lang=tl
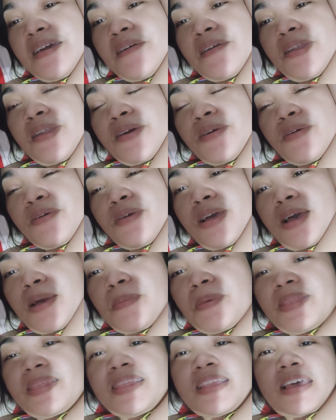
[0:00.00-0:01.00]
Wala akong
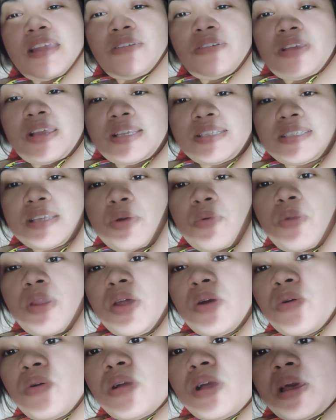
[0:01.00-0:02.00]
gamit na ano guys ha. Ah.
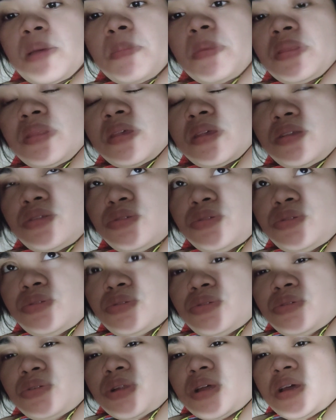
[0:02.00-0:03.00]
Wala akong gamit na
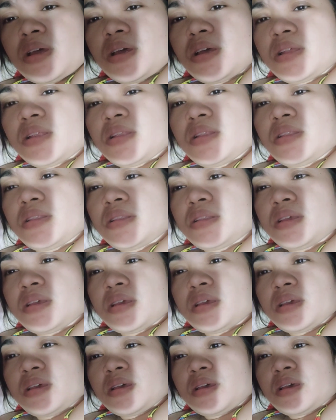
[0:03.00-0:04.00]
deodorant.
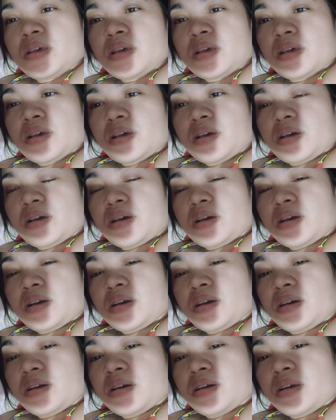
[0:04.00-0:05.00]
Uh,
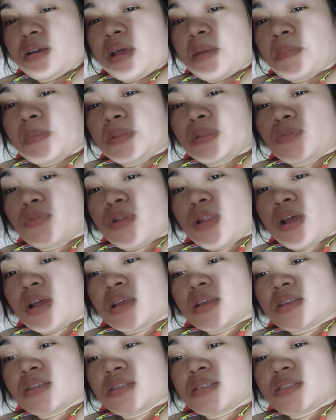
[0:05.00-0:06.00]
ah, gamit ko lang
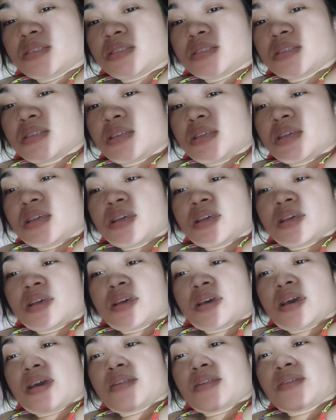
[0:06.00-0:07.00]
is
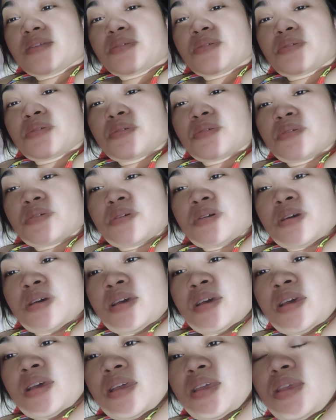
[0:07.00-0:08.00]
ano
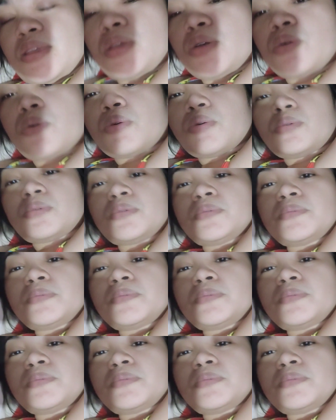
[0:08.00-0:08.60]
yung